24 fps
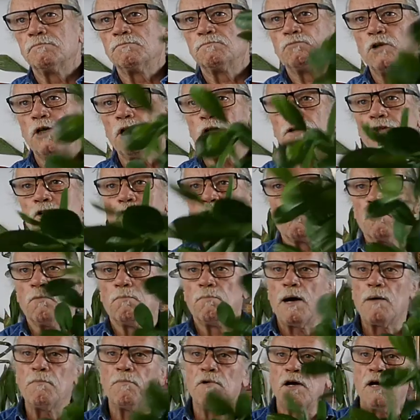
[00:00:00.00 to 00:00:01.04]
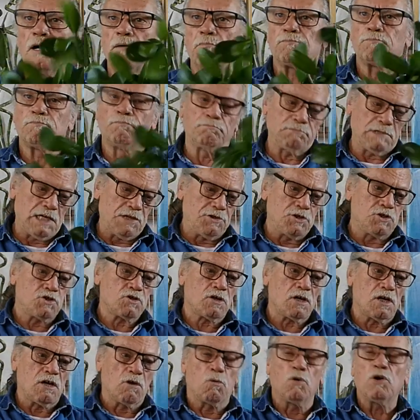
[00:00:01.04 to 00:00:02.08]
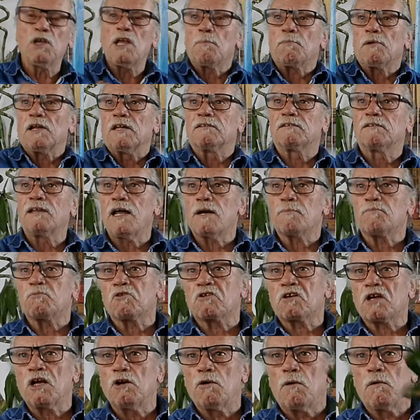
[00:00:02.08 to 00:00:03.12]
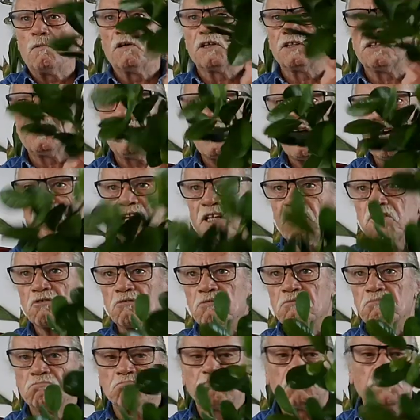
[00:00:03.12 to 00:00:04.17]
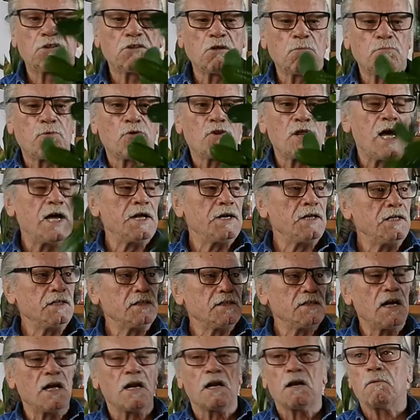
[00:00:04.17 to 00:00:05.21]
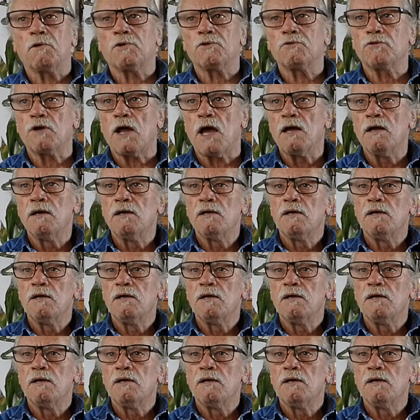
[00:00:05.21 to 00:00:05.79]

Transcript: pues digo, vamos a, he dicho que los voy a plantar, ¿por qué los vamos a tirar esto? Esto es podar y tirar la basura.